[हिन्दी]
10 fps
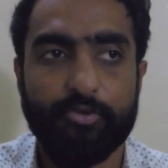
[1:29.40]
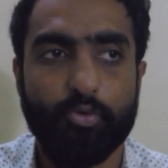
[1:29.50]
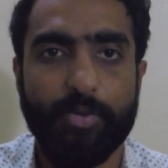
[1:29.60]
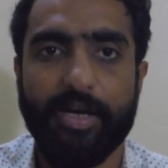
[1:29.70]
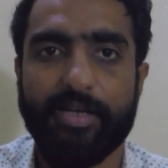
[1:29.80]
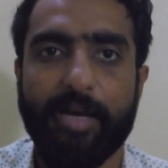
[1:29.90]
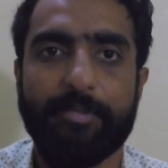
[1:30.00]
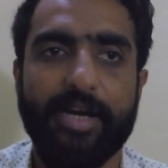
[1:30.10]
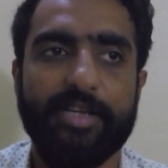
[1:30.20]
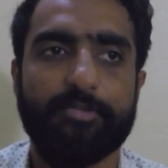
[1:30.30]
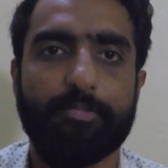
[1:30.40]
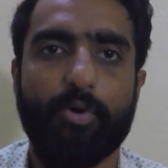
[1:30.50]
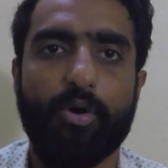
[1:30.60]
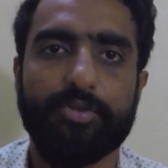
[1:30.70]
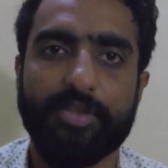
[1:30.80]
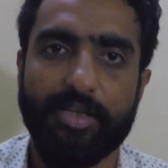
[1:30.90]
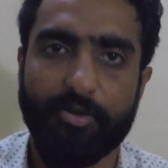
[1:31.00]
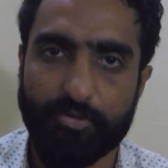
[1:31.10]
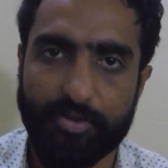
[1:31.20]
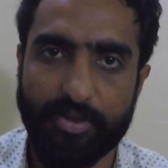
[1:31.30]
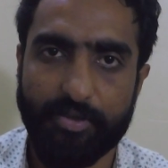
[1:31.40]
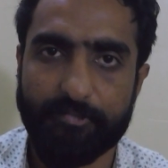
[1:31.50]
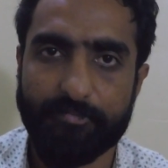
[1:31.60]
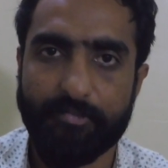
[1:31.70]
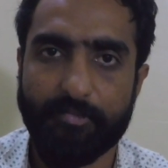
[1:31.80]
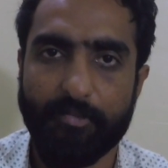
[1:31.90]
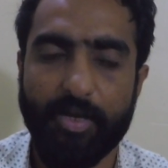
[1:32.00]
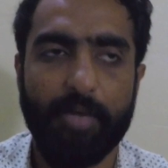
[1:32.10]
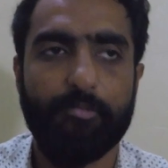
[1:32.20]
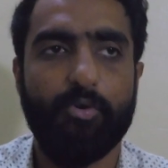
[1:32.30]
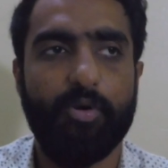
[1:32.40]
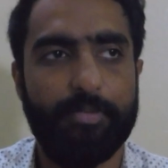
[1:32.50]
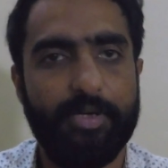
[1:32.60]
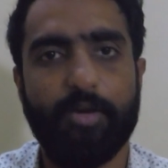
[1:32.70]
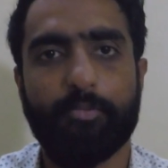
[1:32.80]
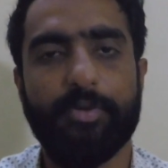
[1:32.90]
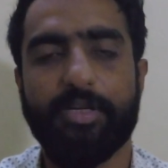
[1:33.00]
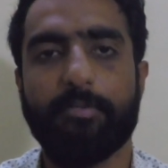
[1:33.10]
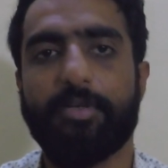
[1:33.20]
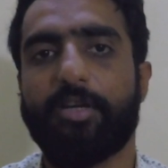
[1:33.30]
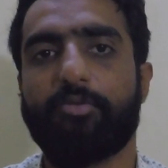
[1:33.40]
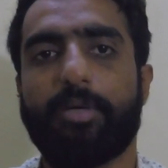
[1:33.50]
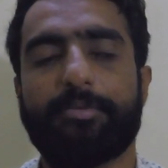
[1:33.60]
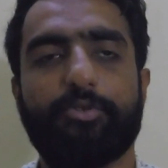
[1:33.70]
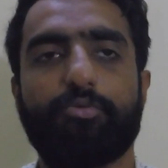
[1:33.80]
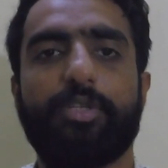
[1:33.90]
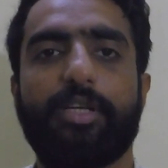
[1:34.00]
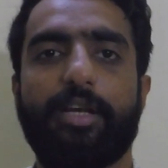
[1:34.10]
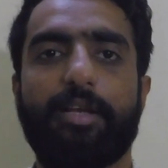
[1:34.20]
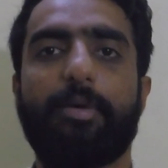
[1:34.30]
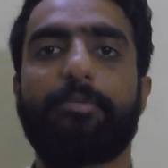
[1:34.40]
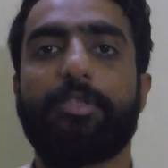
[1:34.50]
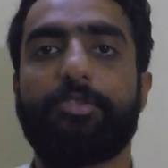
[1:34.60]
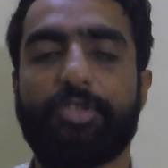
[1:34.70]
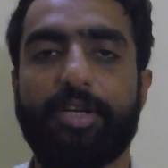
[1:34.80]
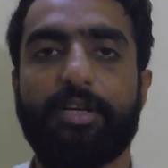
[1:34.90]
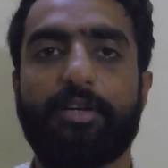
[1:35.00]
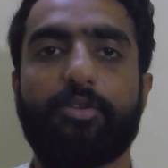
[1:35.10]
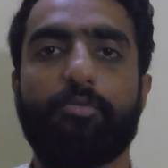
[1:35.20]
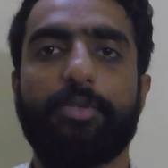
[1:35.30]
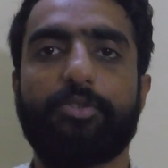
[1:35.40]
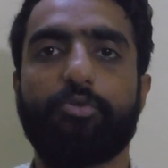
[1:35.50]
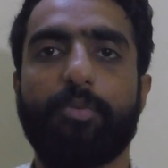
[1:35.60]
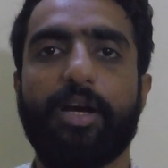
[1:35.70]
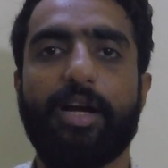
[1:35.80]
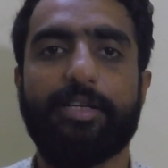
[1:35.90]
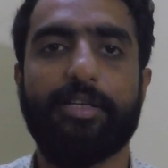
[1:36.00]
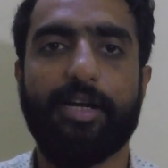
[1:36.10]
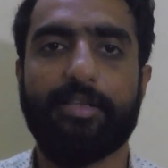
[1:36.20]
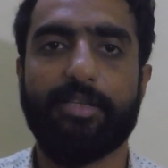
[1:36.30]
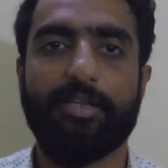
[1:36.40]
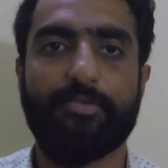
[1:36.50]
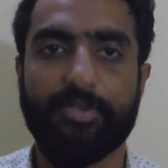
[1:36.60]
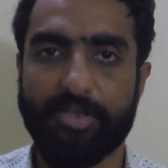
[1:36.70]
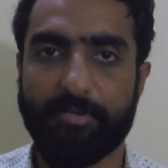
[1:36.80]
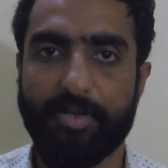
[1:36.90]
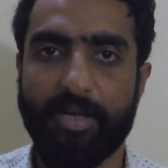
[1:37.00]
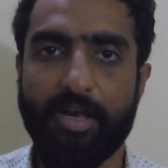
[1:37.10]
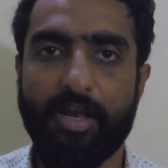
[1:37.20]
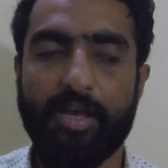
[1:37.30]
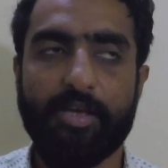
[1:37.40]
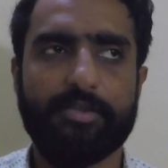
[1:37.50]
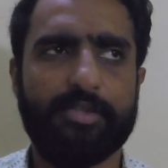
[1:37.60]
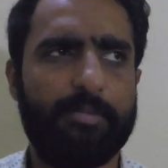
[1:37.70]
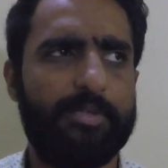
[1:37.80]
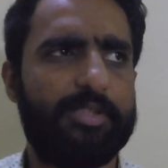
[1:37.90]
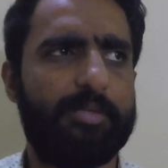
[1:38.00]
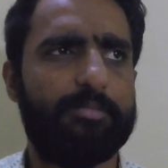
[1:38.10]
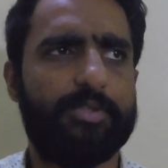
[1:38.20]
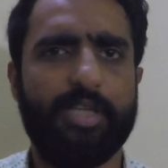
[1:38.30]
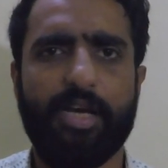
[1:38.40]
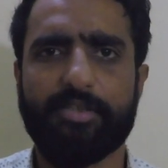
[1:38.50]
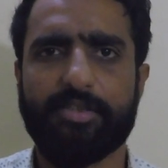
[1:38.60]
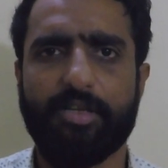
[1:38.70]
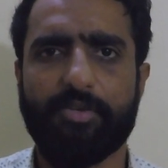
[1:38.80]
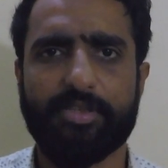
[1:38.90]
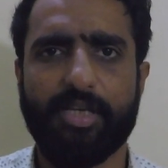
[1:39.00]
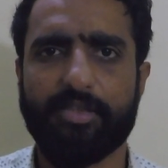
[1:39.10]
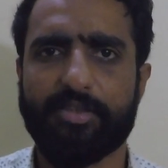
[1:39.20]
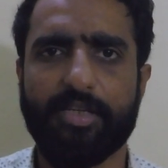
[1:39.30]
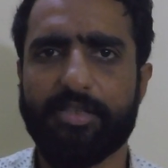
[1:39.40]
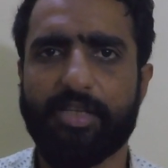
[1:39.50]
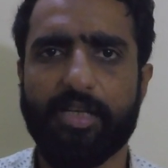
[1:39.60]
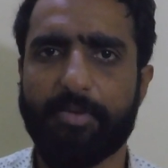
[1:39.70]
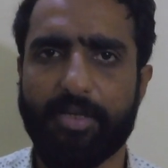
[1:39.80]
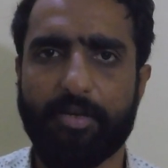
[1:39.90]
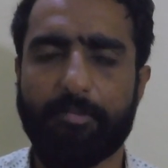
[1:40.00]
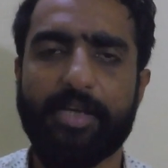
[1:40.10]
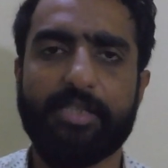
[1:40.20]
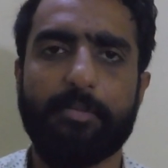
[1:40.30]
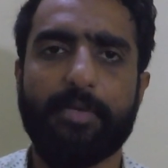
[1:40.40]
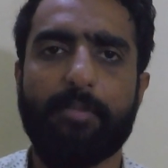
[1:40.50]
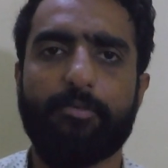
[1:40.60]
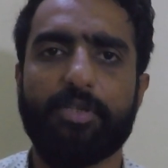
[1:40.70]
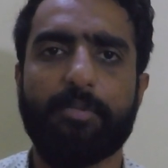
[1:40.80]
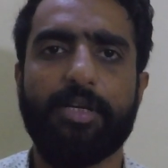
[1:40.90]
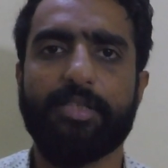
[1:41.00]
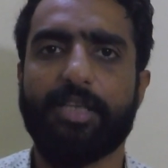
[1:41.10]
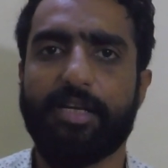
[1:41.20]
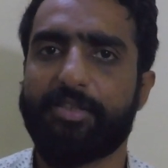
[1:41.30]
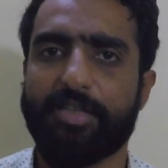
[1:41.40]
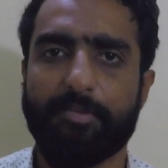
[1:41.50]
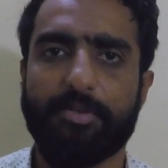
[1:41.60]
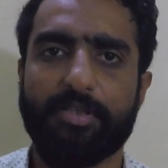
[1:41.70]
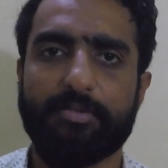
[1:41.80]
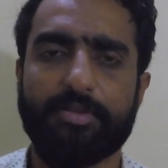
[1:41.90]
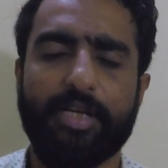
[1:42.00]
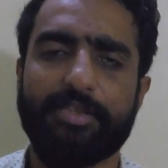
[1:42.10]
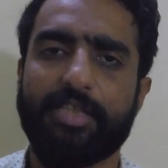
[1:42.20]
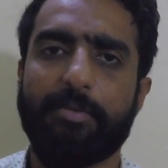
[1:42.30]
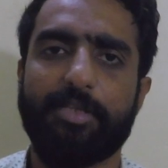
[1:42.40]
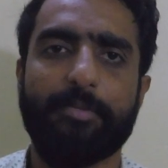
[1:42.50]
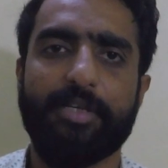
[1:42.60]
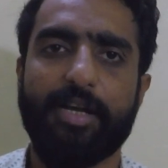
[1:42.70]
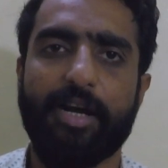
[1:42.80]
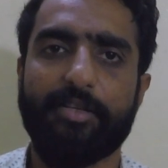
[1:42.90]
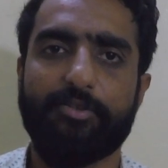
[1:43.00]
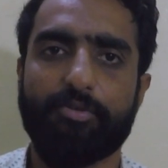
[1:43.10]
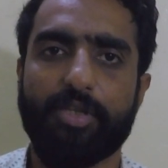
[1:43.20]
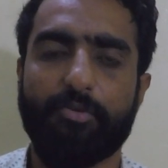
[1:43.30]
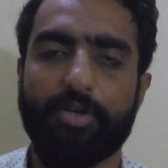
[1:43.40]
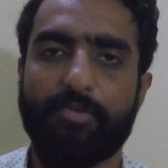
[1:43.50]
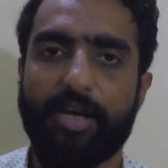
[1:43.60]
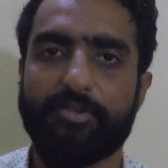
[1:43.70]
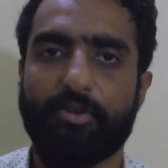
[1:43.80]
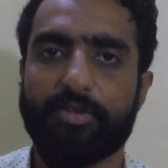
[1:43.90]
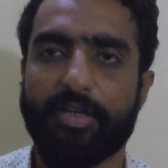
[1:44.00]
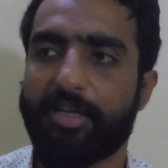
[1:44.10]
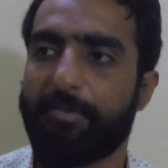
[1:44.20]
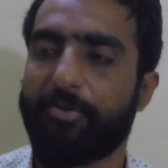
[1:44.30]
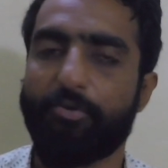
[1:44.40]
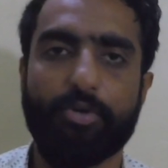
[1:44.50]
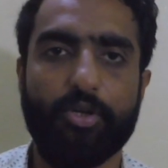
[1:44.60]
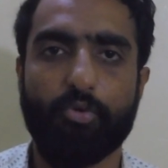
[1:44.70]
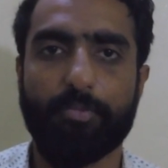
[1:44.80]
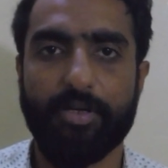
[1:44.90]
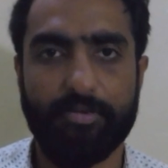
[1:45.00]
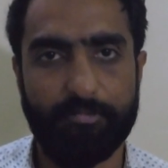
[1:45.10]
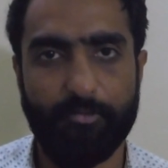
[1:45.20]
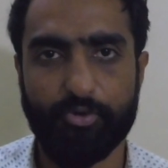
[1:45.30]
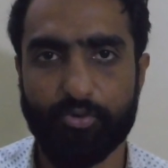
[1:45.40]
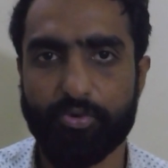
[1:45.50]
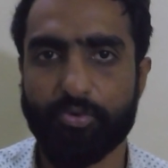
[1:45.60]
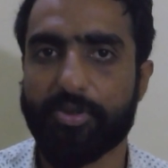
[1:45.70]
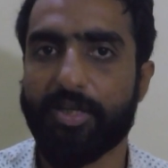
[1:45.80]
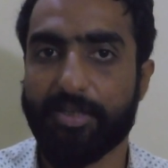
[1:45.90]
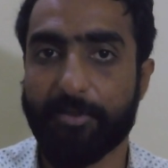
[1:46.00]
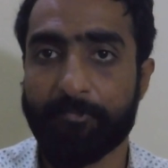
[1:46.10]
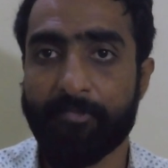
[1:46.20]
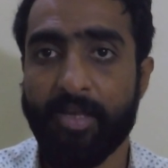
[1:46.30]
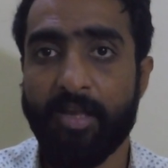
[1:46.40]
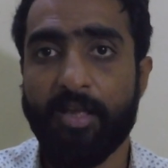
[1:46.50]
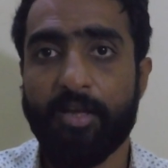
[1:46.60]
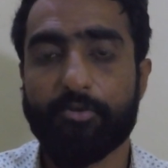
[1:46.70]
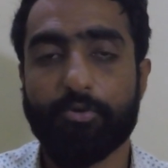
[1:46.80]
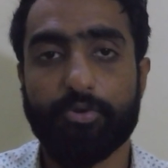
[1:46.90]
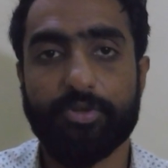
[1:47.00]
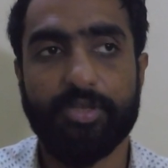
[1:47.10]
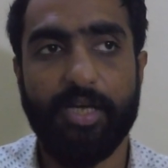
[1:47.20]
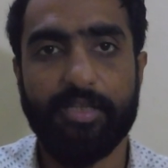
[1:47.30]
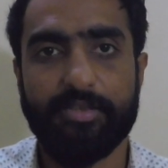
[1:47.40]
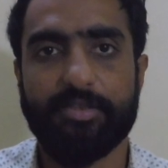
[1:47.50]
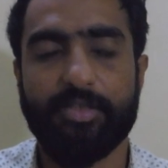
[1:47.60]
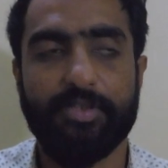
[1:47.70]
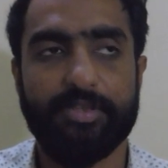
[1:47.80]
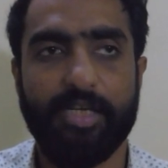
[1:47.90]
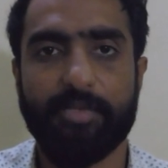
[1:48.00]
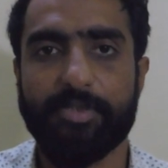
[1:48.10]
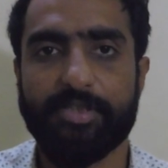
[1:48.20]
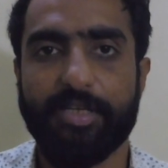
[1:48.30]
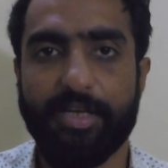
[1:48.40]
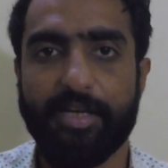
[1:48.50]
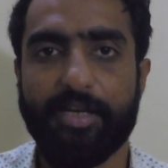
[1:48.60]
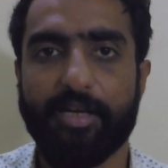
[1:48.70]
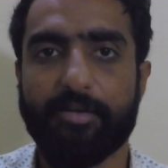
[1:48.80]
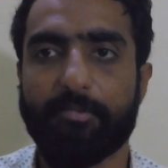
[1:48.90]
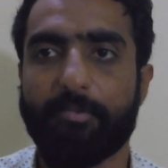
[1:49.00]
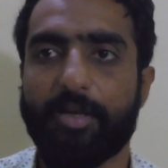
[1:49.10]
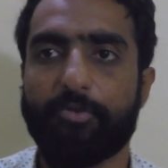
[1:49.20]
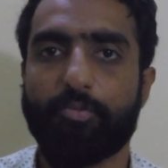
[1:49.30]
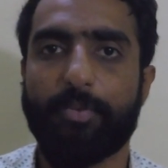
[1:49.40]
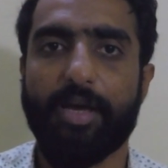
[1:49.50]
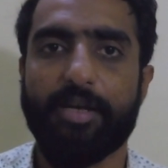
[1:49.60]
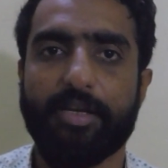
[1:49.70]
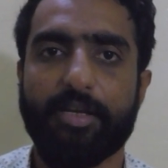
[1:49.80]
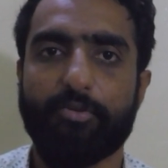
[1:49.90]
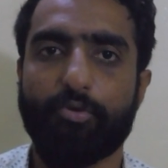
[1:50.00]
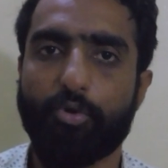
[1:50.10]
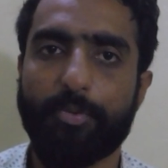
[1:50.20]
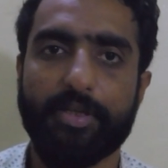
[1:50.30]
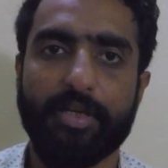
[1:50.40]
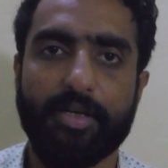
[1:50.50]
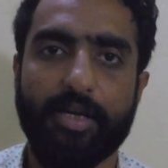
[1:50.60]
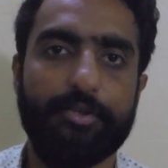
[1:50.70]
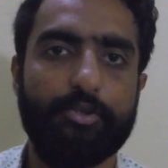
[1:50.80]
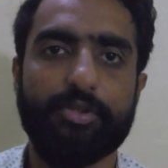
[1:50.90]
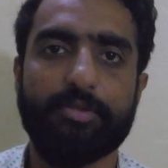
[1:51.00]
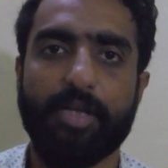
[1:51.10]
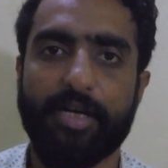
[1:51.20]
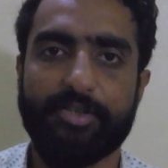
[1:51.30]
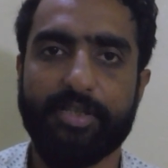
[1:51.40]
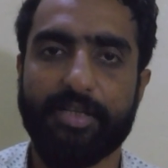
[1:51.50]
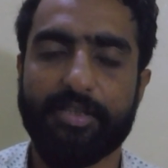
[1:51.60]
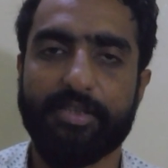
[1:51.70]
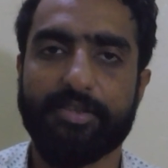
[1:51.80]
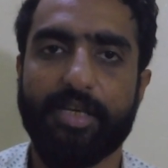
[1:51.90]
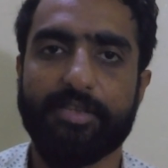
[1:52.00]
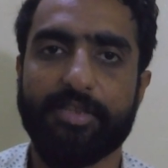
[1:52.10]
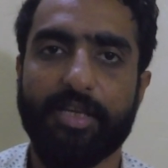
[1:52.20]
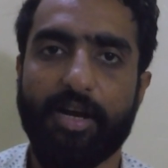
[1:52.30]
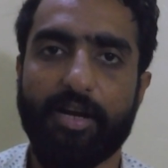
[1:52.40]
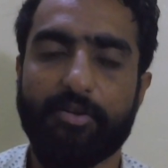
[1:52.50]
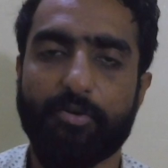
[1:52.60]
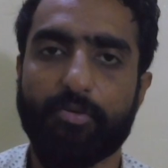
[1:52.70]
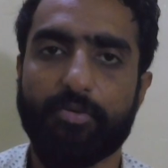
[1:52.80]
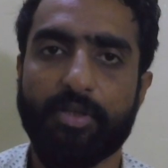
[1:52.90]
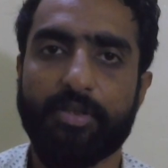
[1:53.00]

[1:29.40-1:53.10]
सुबह के टाइम राइड्स बहुत ज़्यादा होती हैं मैं आपको अपना ओपिनियन बता रहा हूँ आपसे झूठ नहीं कह रहा मैं आपसे शेयर करता हूँ मैं सुबह गाड़ी निकालता था फजर में कम अज़ कम सात सवा सात साढ़े सात बजे की मैक्सिमम टाइम होता था मेरा साढ़े सात बजे साढ़े सात बजे तक मेरी गाड़ी जो थी वो डिवाइस ऑन करके मैं रोड के ऊपर मौजूद होता था तो सात सवा सात बजे से लेकर मैं दोपहर के दो बजे तक कंटिन्यूस गाड़ी चलाता था सात से आठ नौ